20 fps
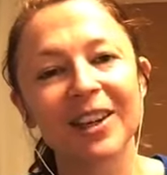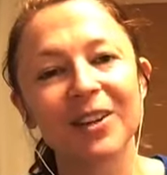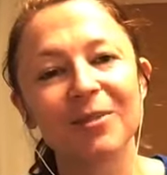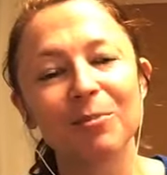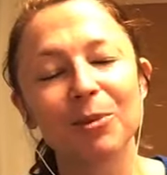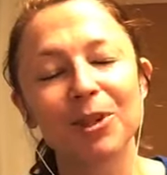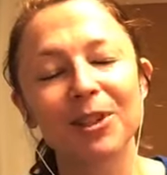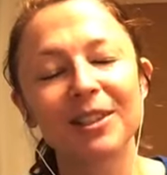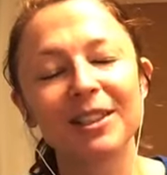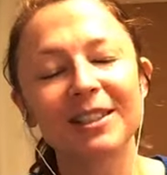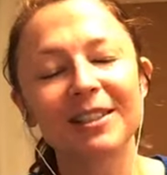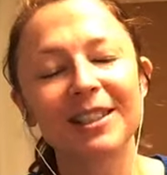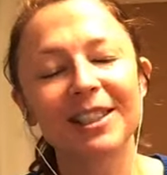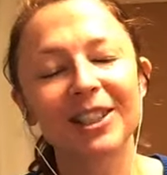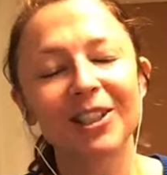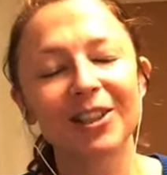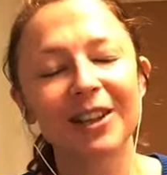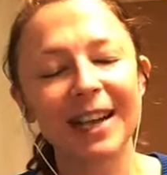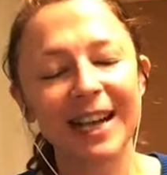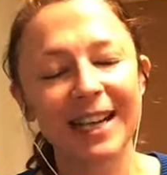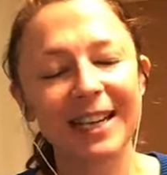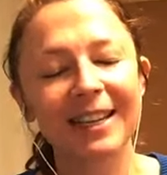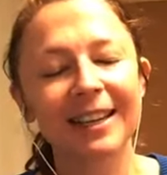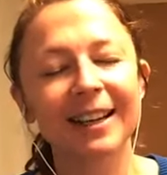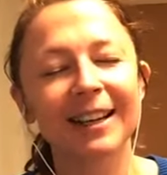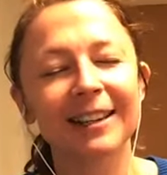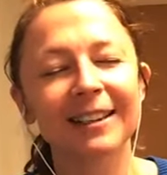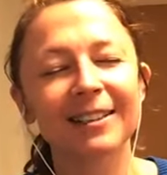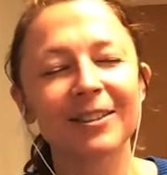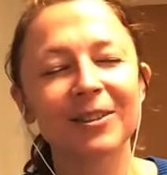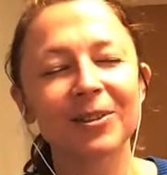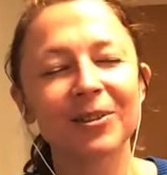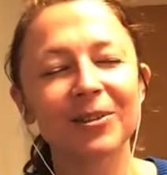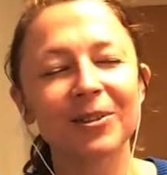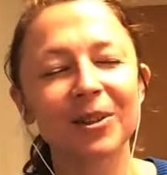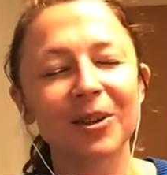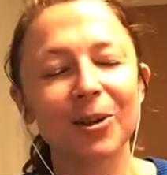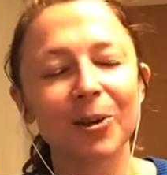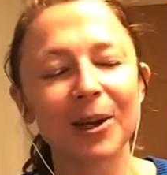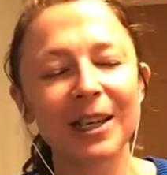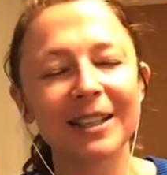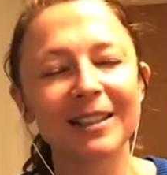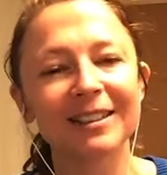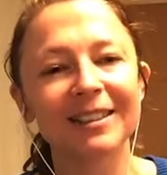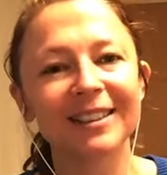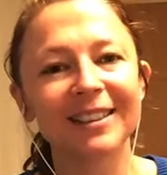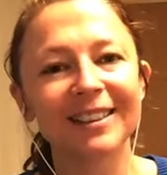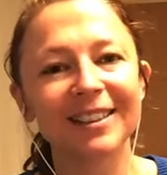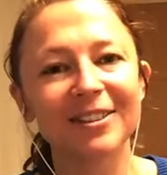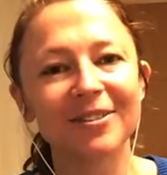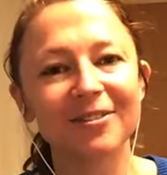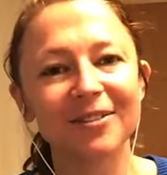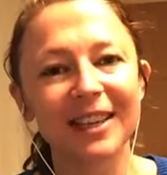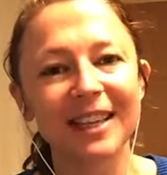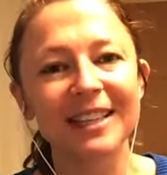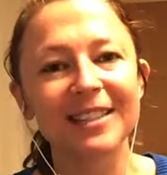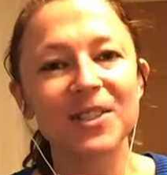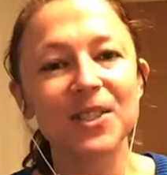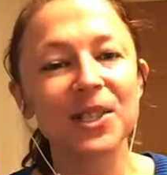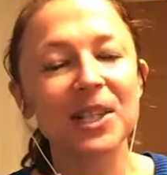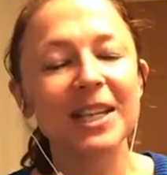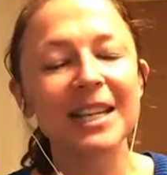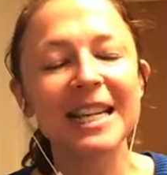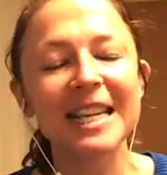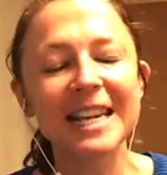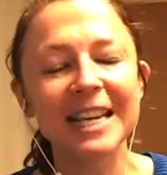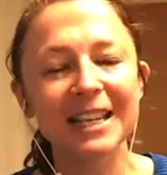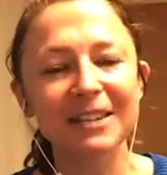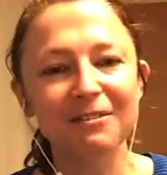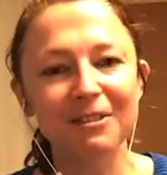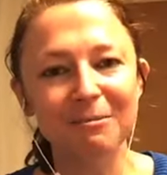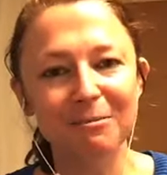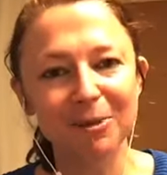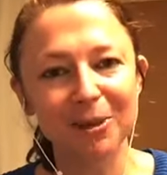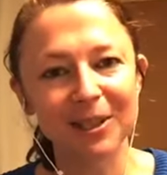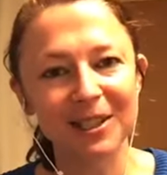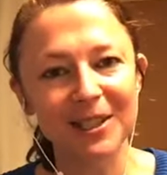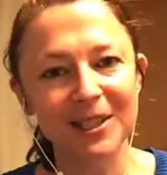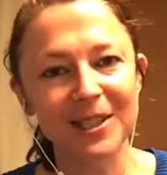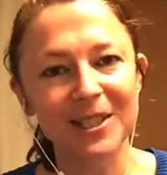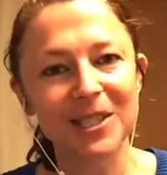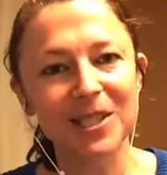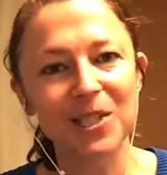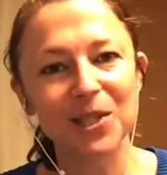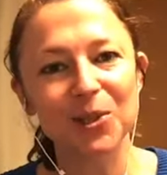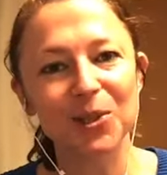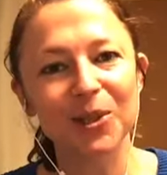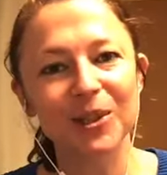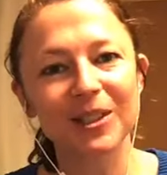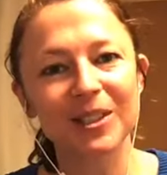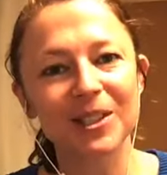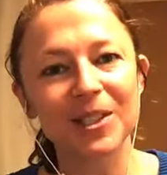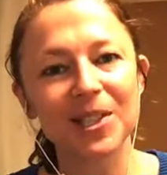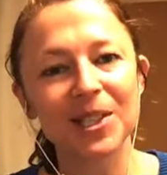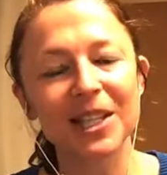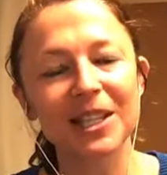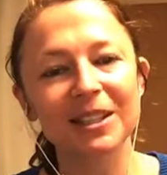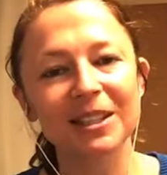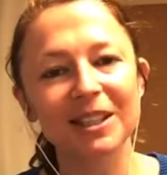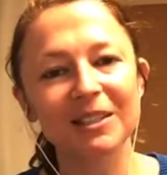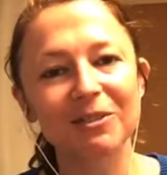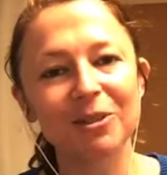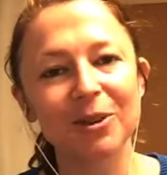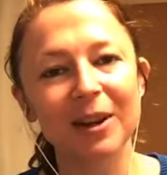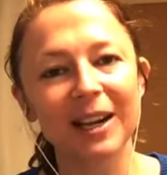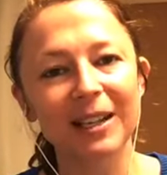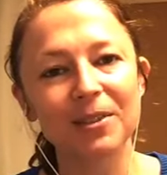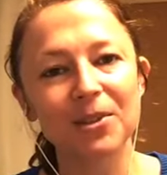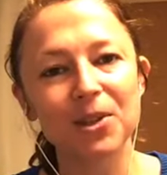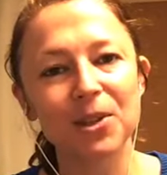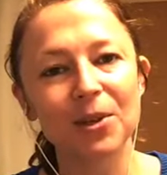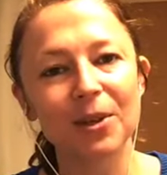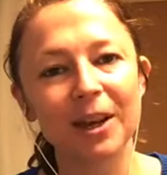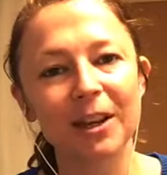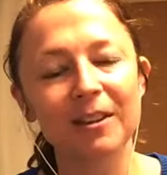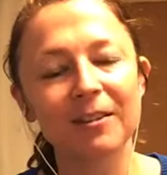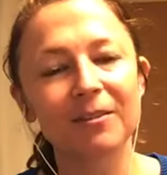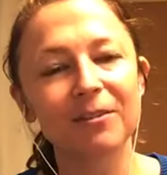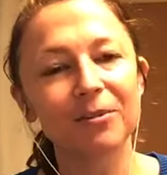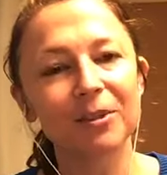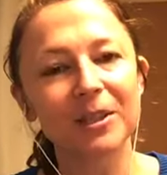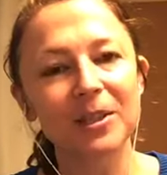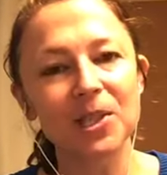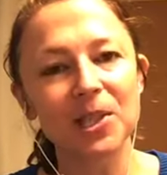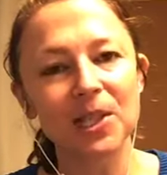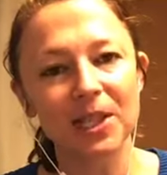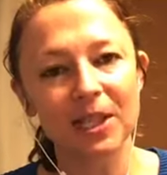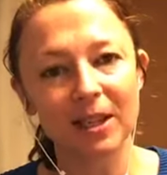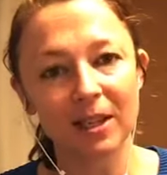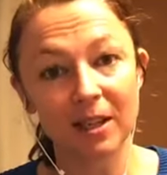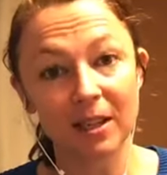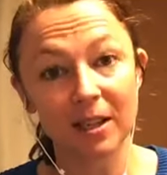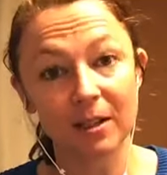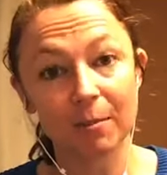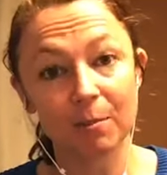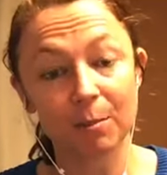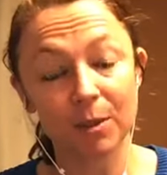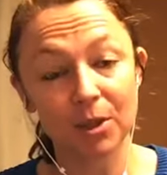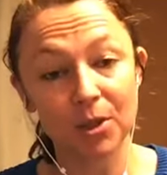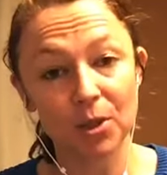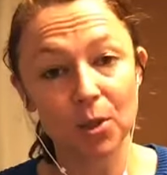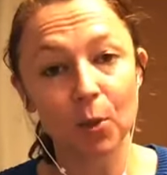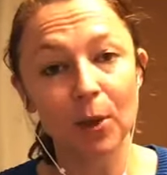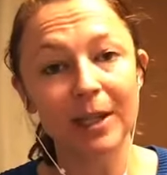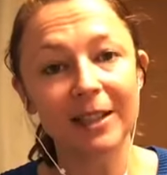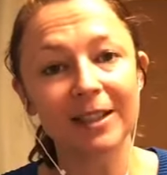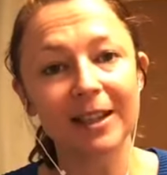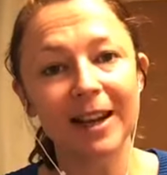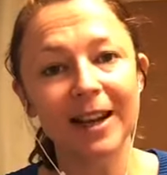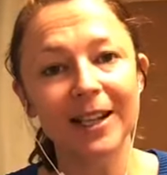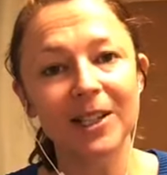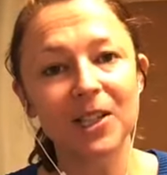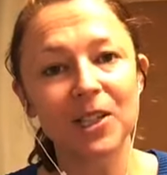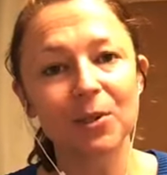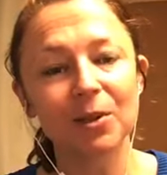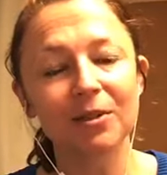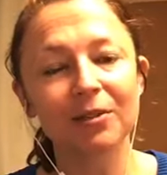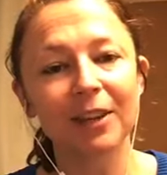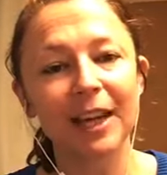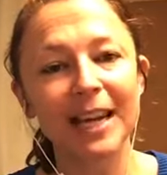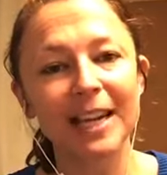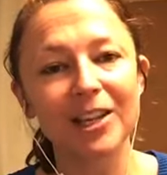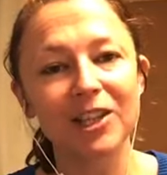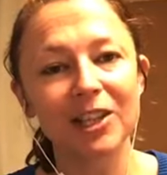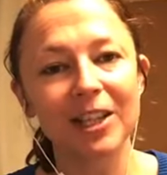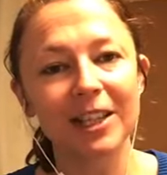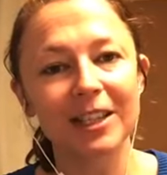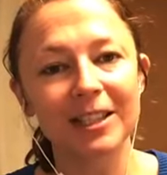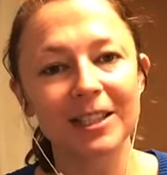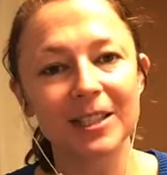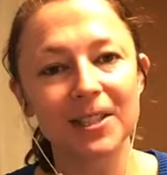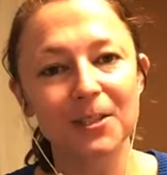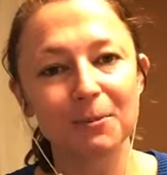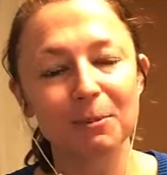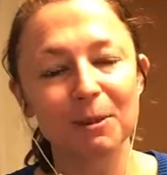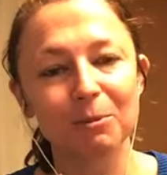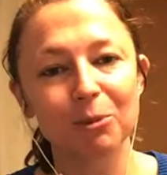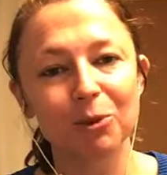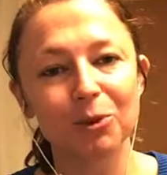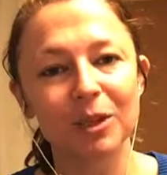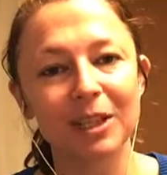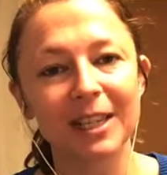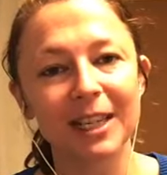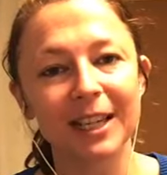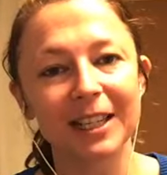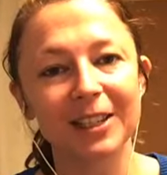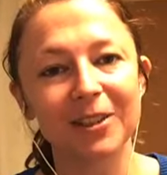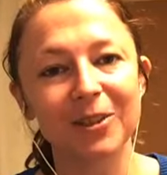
möchte ich dich auch einladen, heute, wenn es dir irgendwie möglich ist, noch das Interview anzuhören, das äh, bis heute 18 Uhr freigeschalten ist beim Mutter Erde